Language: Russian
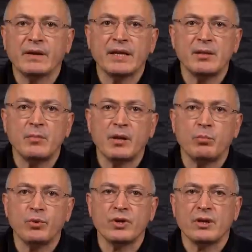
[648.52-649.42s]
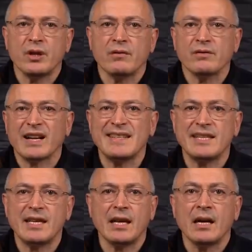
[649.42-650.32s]
Владимире Путине в
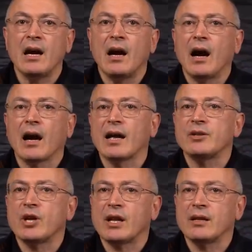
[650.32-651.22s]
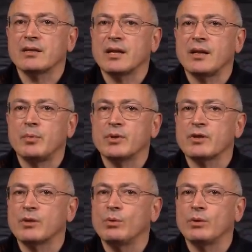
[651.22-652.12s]
России – окончательно
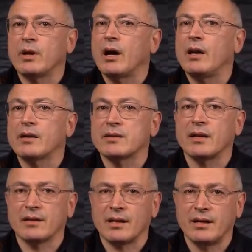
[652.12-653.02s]
закрепился культ Александра